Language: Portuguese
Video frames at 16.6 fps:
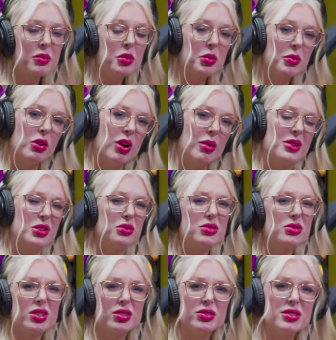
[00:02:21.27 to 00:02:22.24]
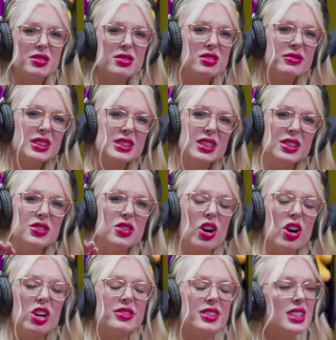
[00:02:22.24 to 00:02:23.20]
meu amigo. Só
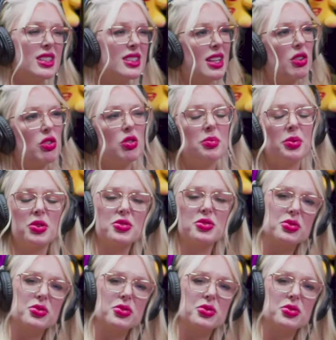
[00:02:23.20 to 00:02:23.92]
R$2,99. O que, que você comprou hoje com